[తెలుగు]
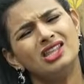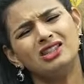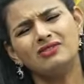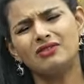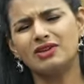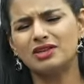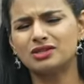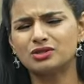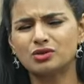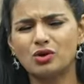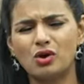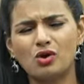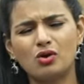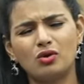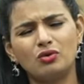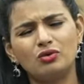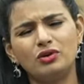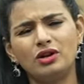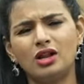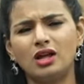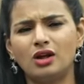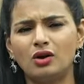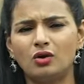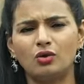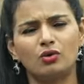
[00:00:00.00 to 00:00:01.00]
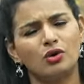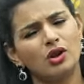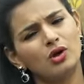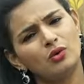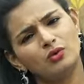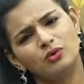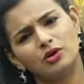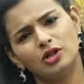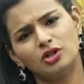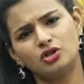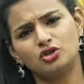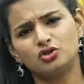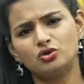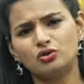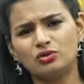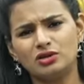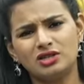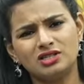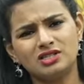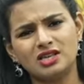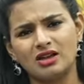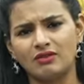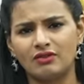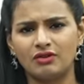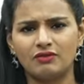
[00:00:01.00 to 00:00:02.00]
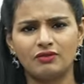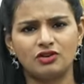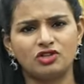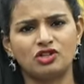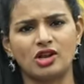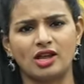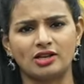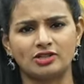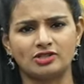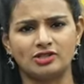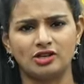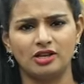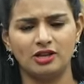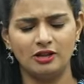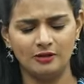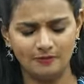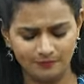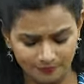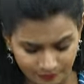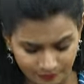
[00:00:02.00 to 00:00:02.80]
ఇది వేసుకోకుండా కూడా ఉండొచ్చు ఇట్స్ అవర్ విష్ యాక్చువల్లీ